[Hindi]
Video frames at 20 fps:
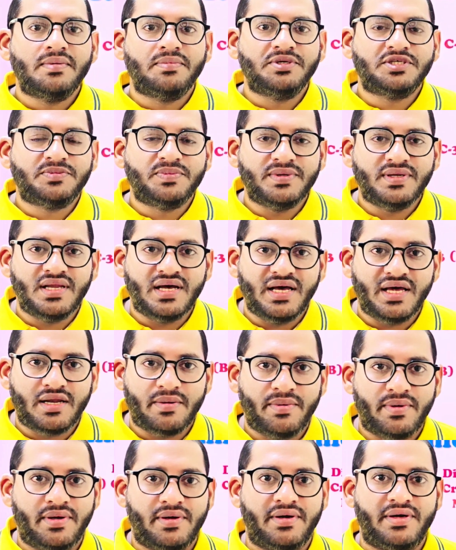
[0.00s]

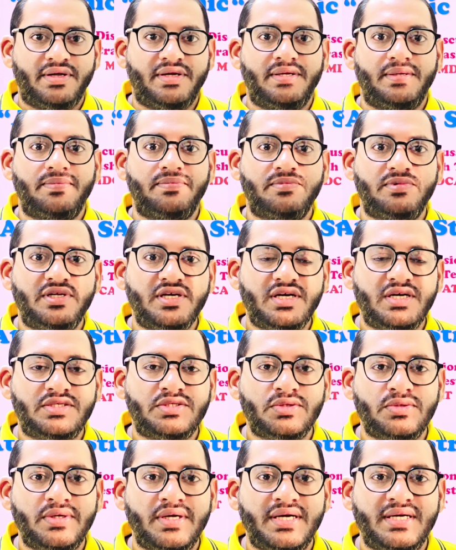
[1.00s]
बिसमीम डियर
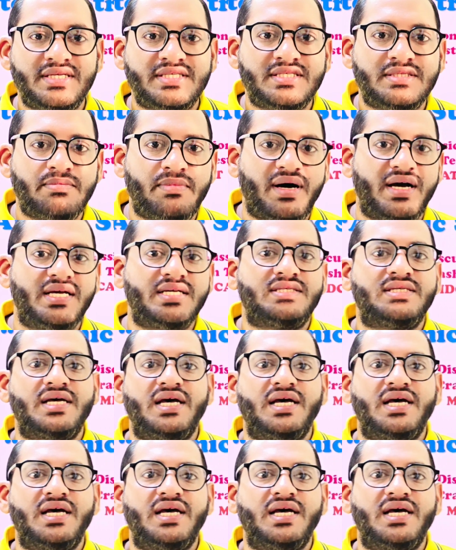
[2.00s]
स्टूडेंट्स माई